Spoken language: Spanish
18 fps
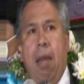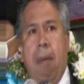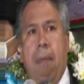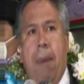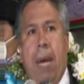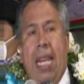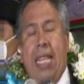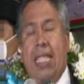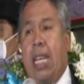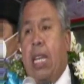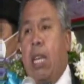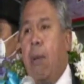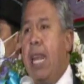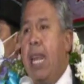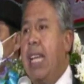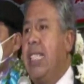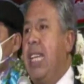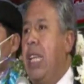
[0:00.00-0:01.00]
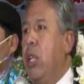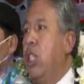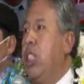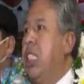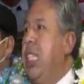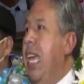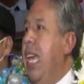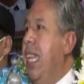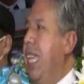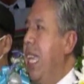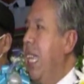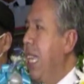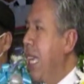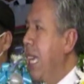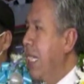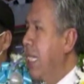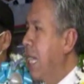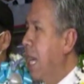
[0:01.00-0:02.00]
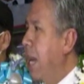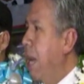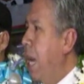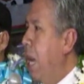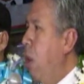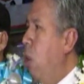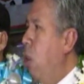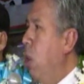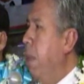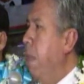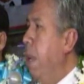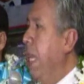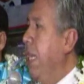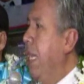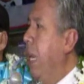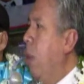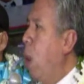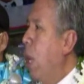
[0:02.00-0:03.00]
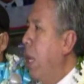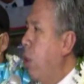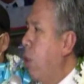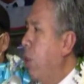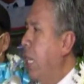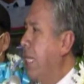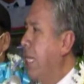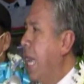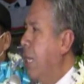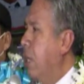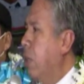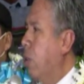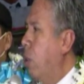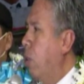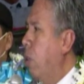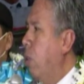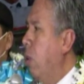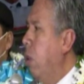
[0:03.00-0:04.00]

parece que hubiera sido 7 días trabajo y 24 descanso.